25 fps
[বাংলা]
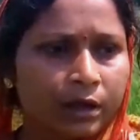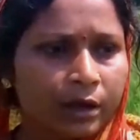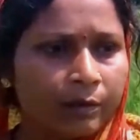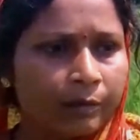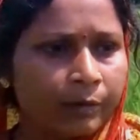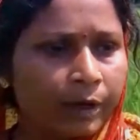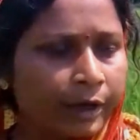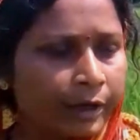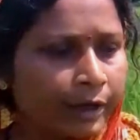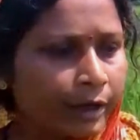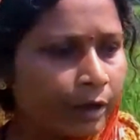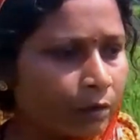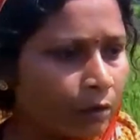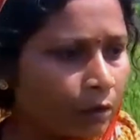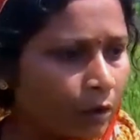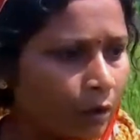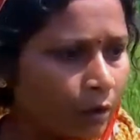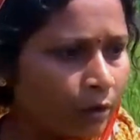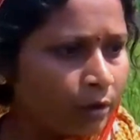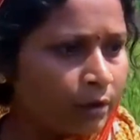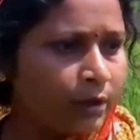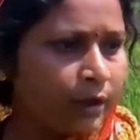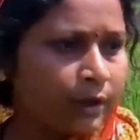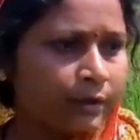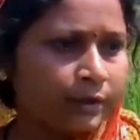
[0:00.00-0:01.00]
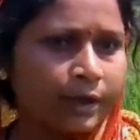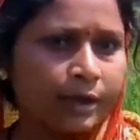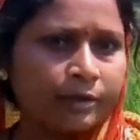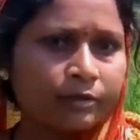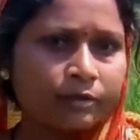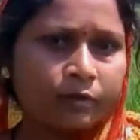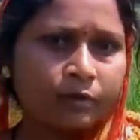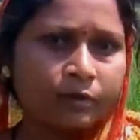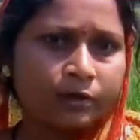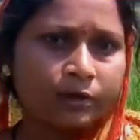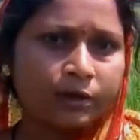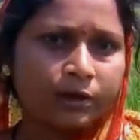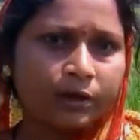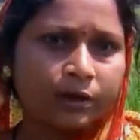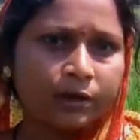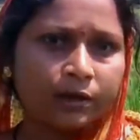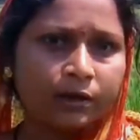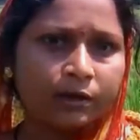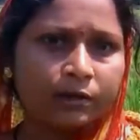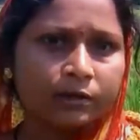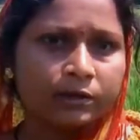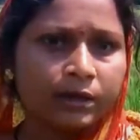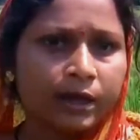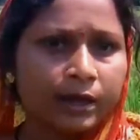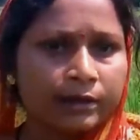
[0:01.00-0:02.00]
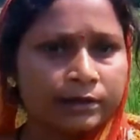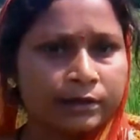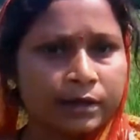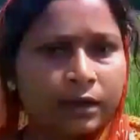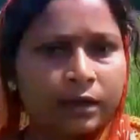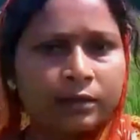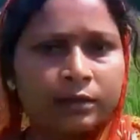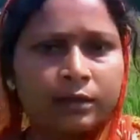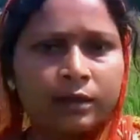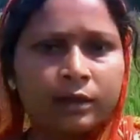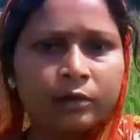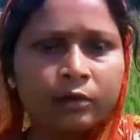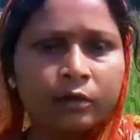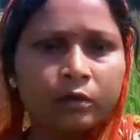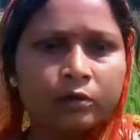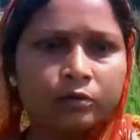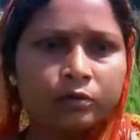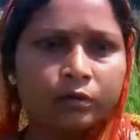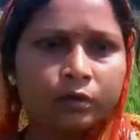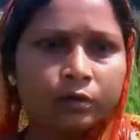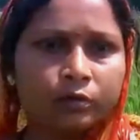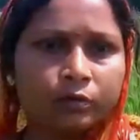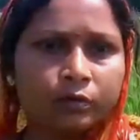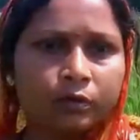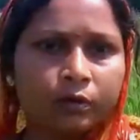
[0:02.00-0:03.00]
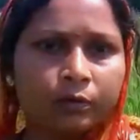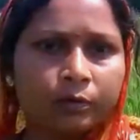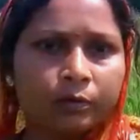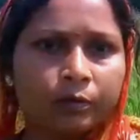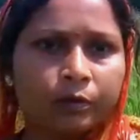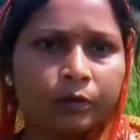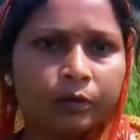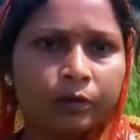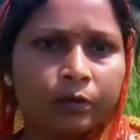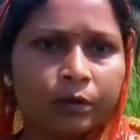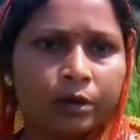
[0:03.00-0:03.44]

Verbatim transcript: আমরা কেউ লোন নিয়ে চাষ করছি চাষ কাটলে লোন শোধ করব।